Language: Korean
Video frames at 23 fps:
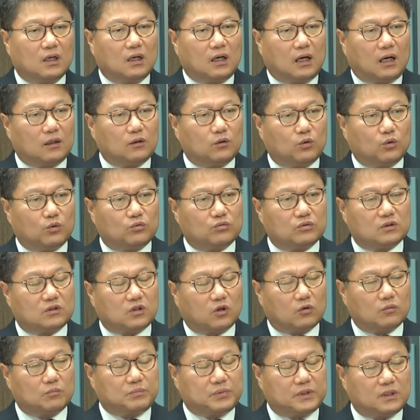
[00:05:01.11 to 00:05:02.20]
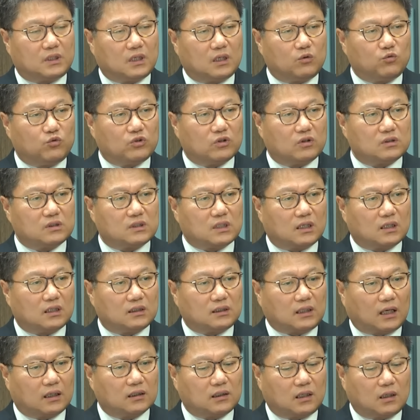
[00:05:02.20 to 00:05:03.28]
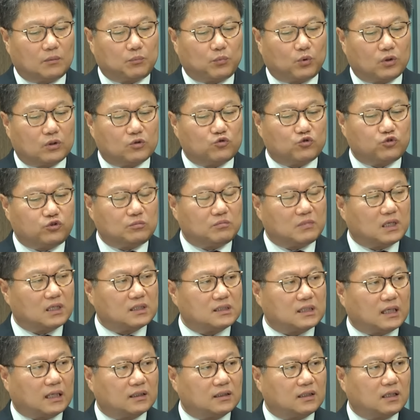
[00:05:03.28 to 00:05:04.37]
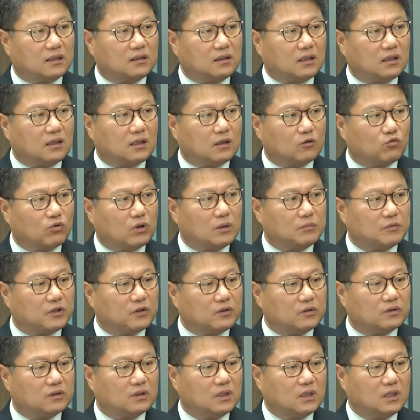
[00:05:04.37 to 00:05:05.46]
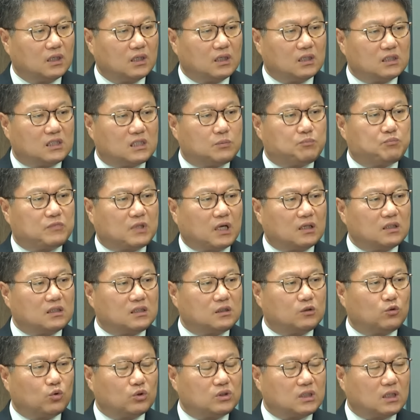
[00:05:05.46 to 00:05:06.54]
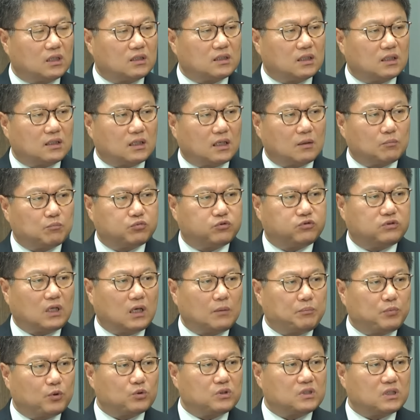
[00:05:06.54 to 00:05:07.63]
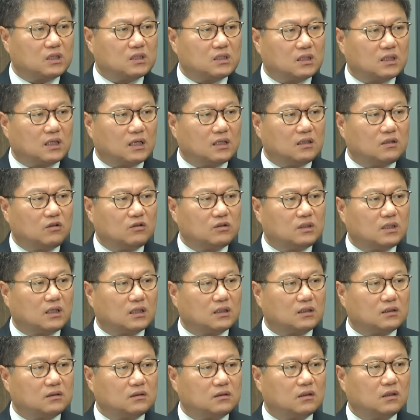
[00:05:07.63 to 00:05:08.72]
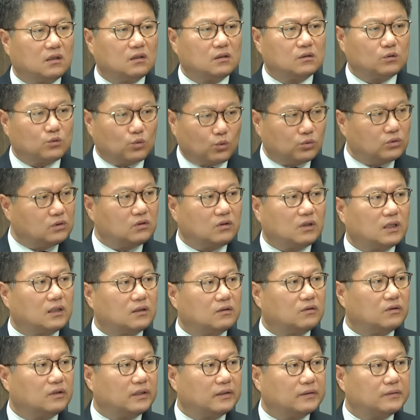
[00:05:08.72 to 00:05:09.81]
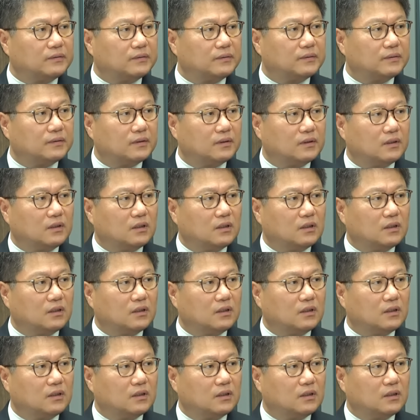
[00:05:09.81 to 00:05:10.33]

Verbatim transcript: 한동훈 전 비대위원장이 당 대표에 출마하지 않겠다라고 하면 음. 집단 지도 체제나 부대표 체제나 이런 이야기는 쏙 들어갈 거예요. 음.